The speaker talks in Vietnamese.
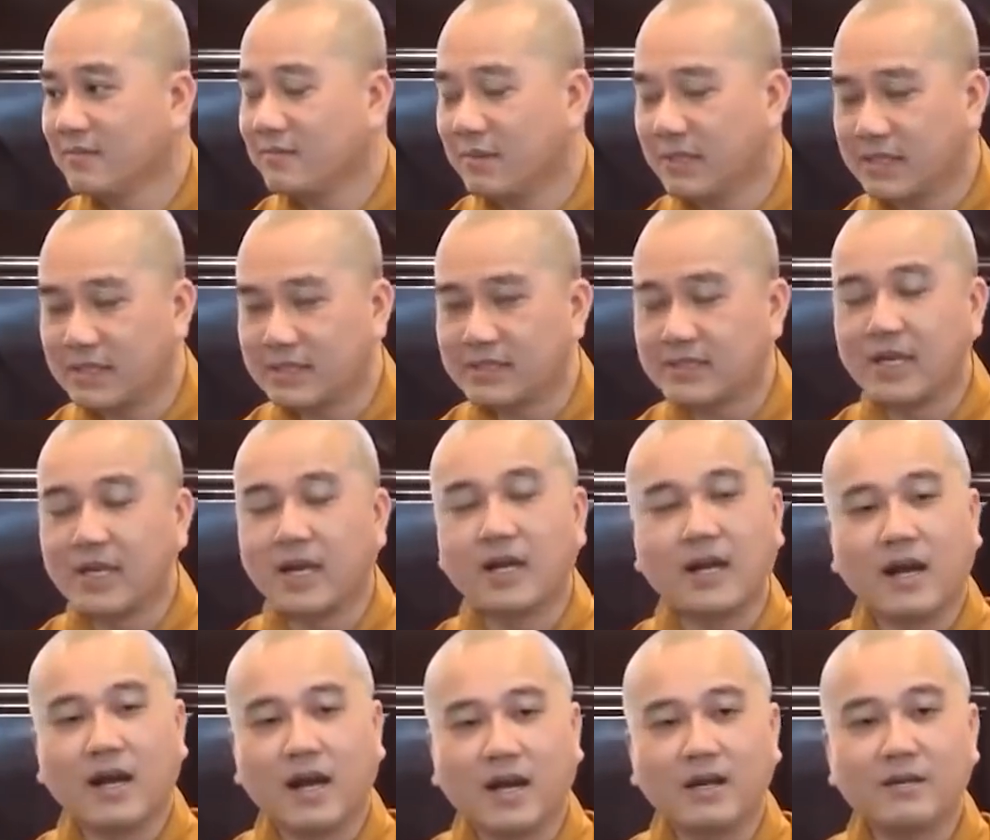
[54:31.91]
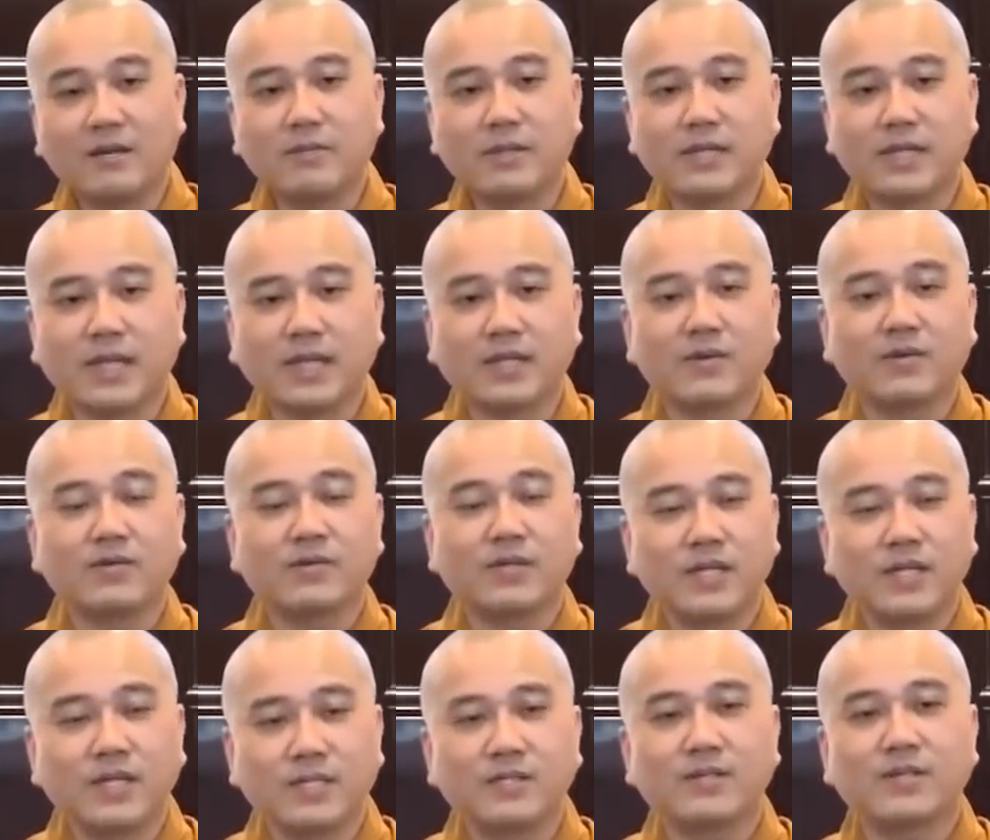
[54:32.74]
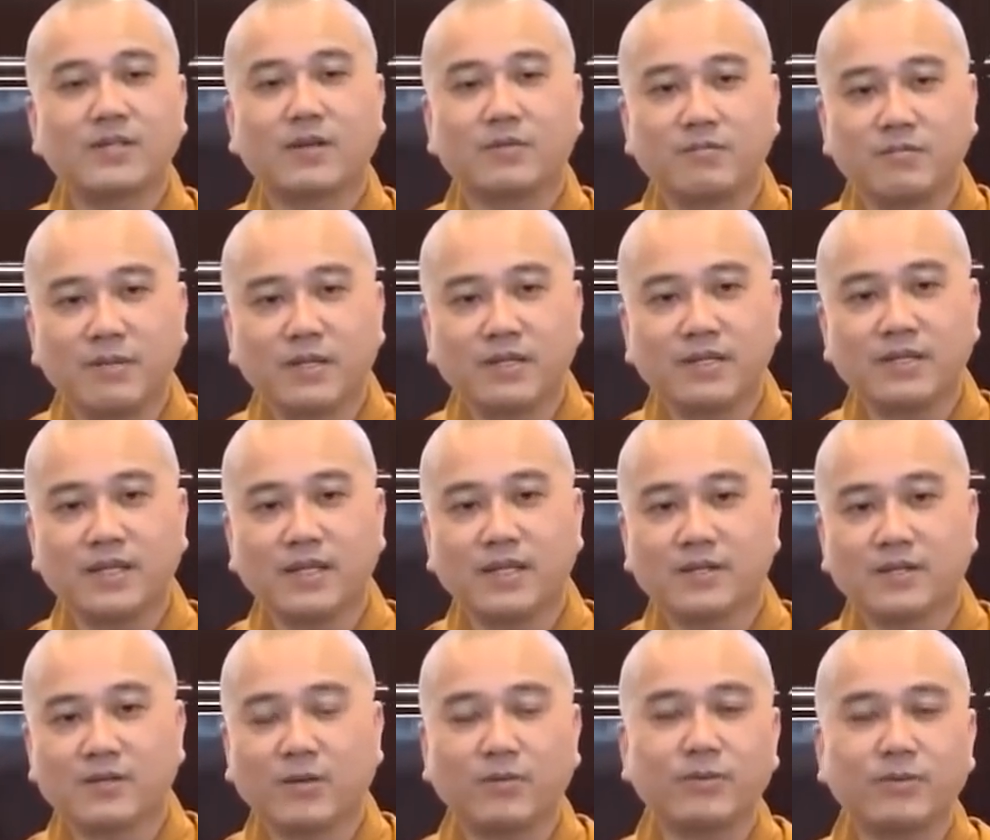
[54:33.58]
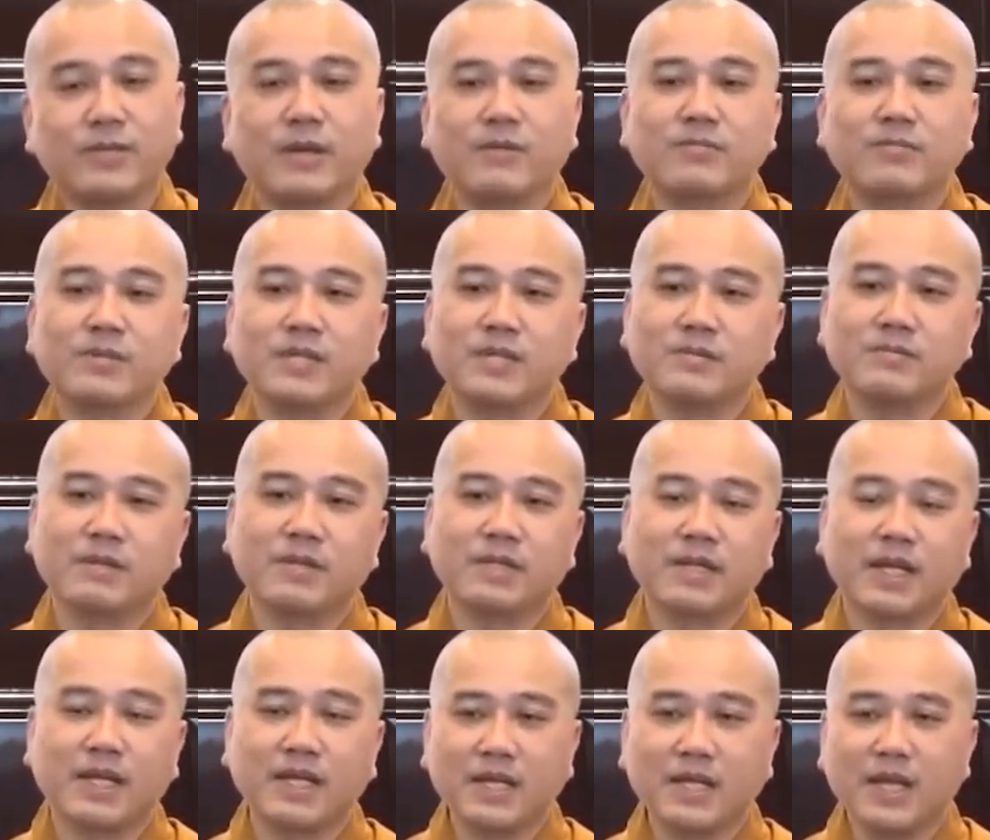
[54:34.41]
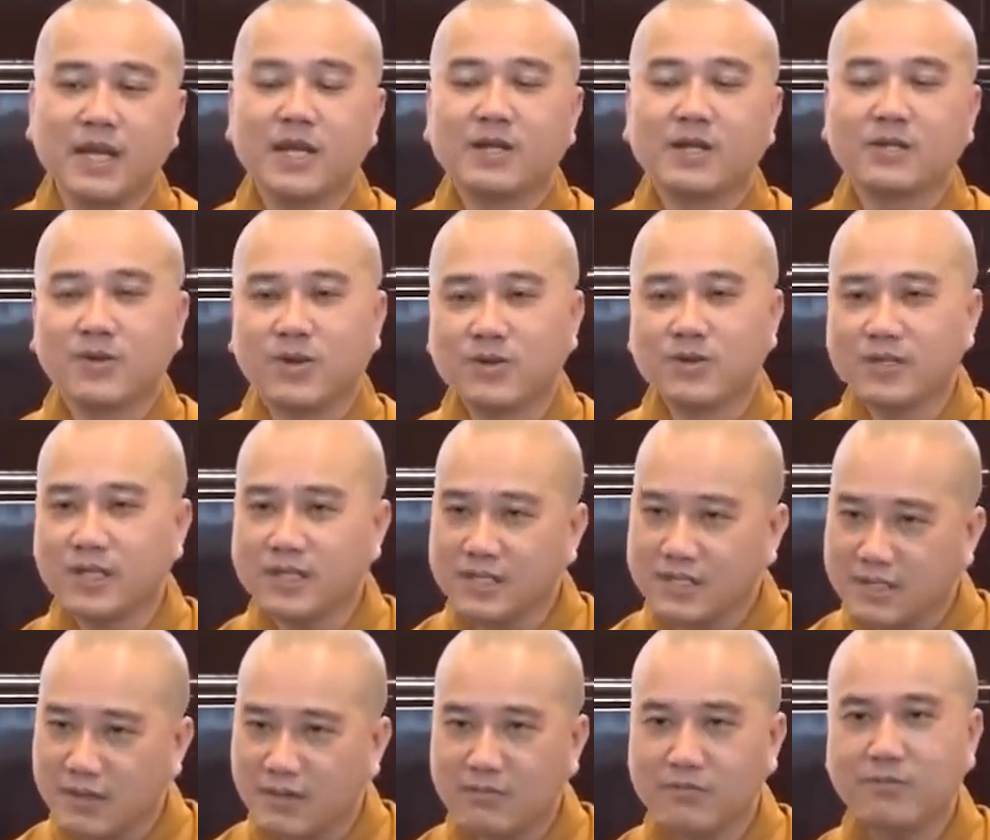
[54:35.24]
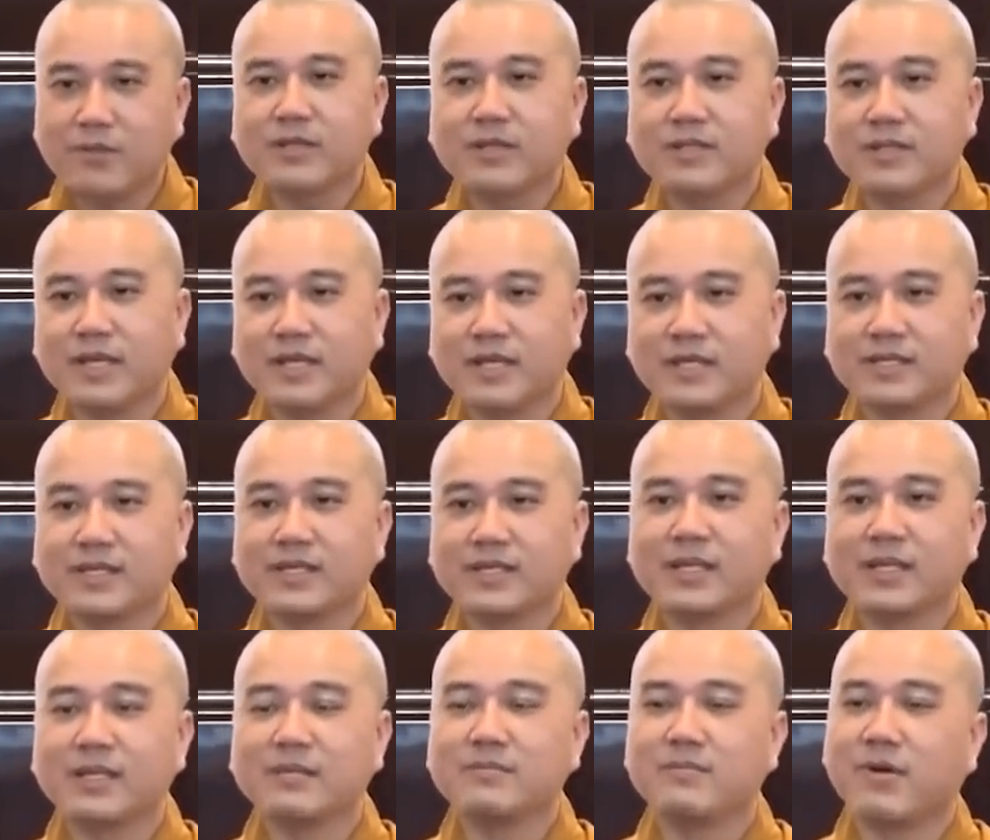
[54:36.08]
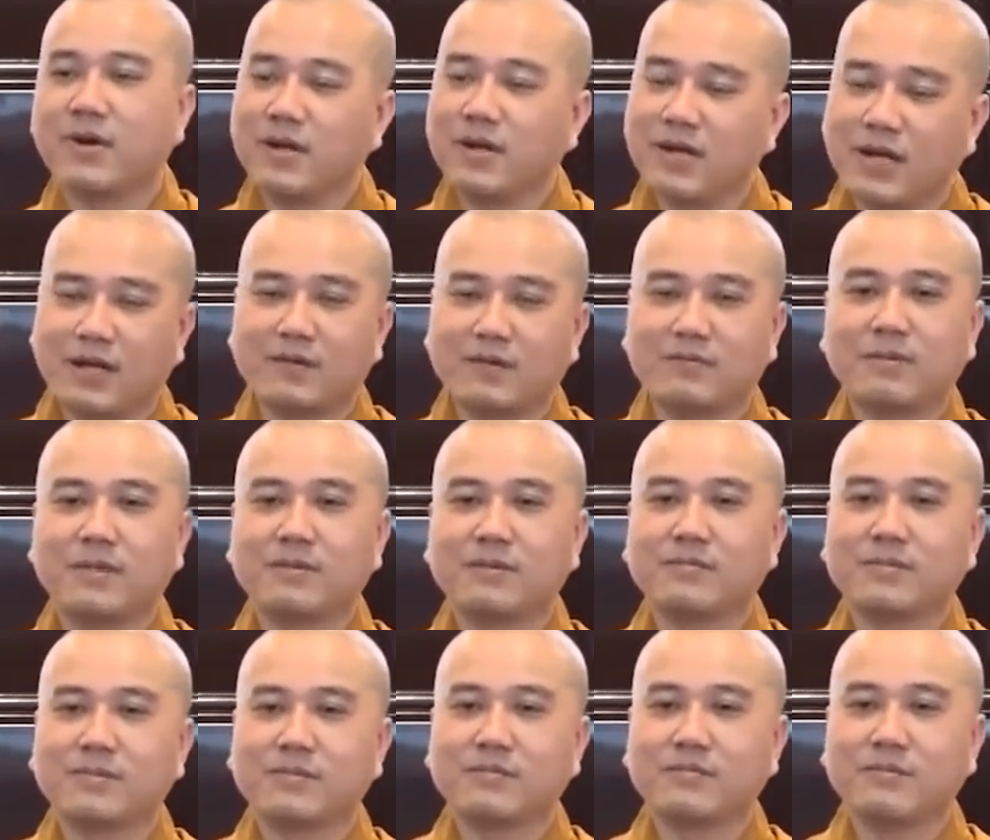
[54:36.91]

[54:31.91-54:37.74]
Mình sơ hở, mình nghĩ con nít nó không biết gì. Cũng giống như mình nghĩ con nít không biết gì, cho nên mỗi lần